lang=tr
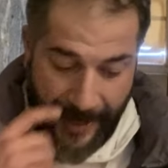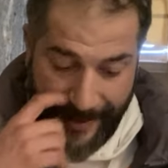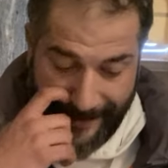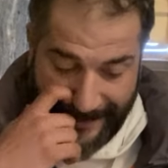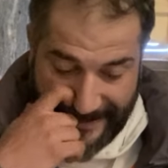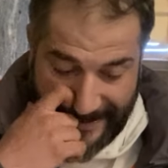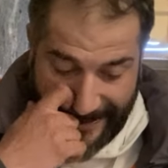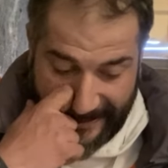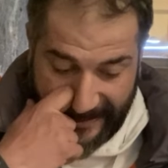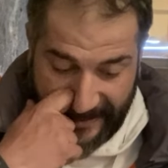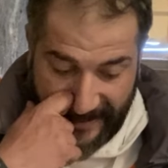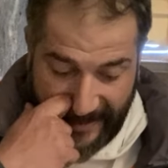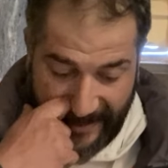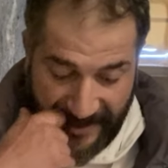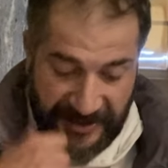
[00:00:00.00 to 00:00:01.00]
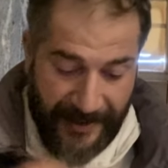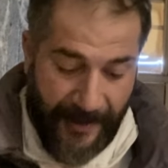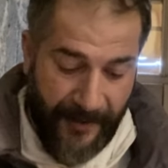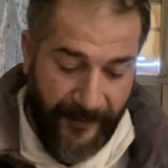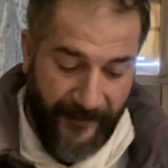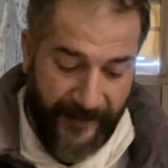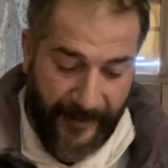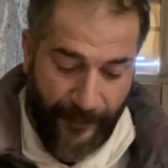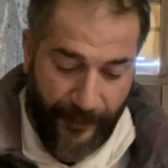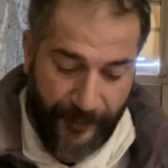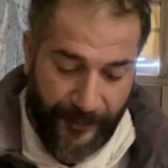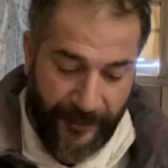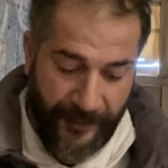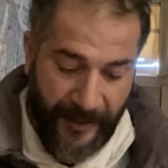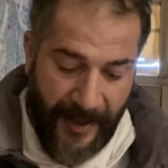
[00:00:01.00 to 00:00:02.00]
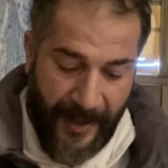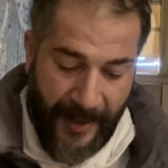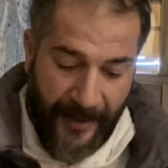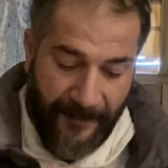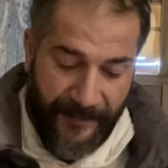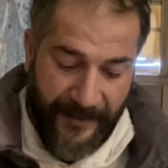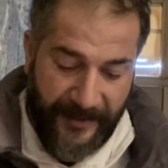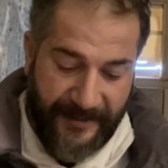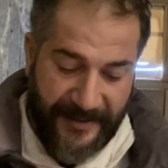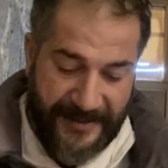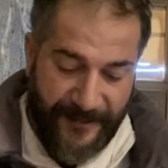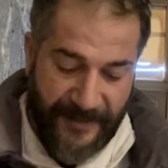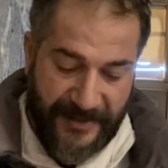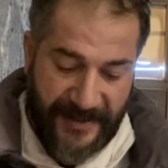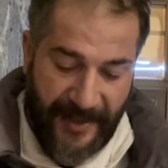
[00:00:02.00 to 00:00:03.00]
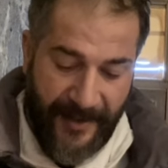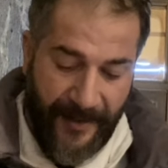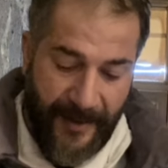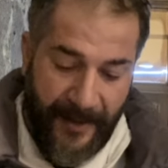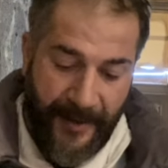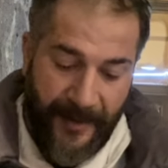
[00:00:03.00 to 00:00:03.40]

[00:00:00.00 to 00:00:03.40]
Herkes aklına gelen cevabı veriyordu bir kısmı sağ,